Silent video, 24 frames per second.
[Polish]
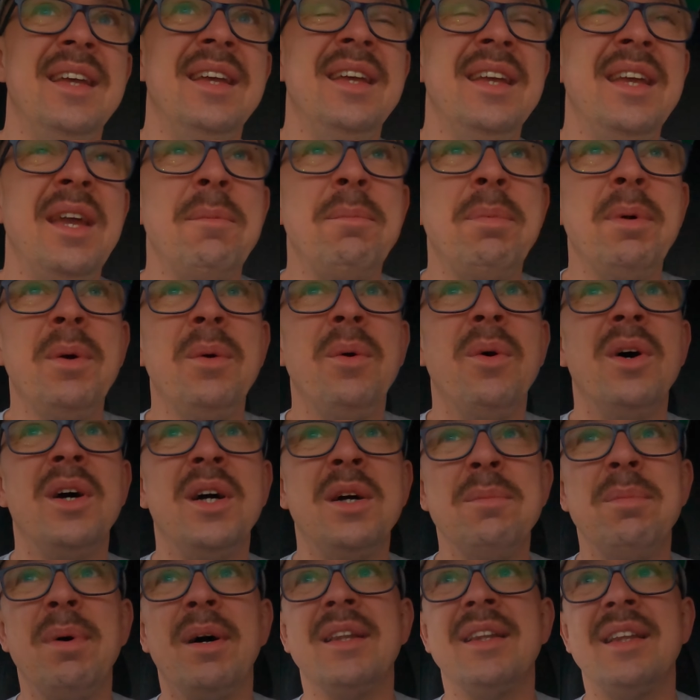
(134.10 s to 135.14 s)
I nie było
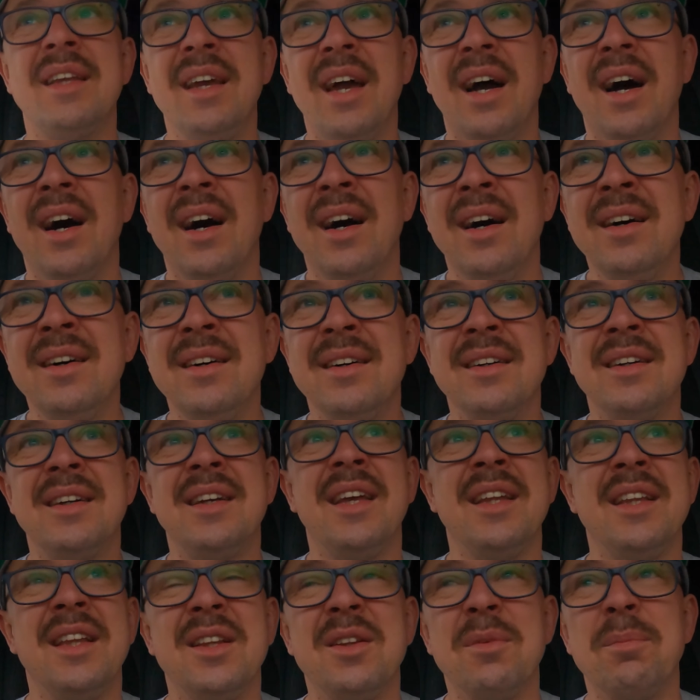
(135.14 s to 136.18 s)
chyba dnia,
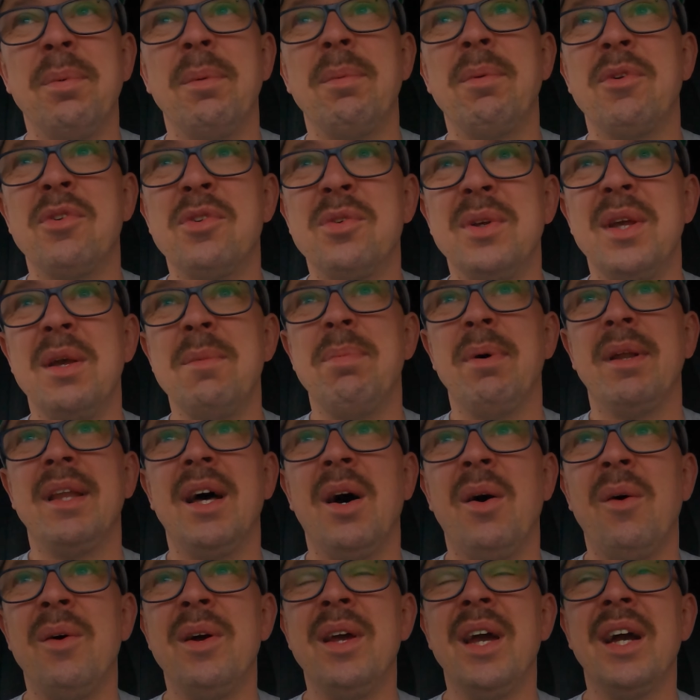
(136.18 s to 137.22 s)
kiedy to po prostu nie
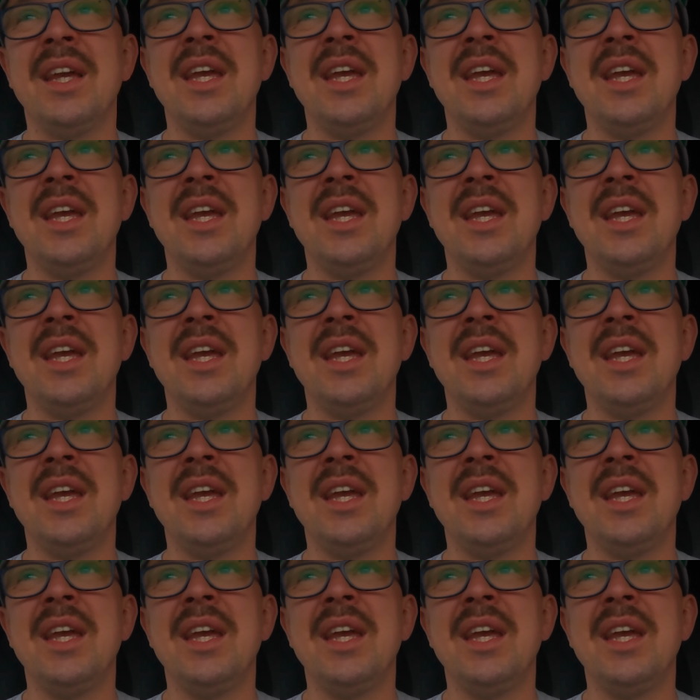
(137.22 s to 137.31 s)
padało.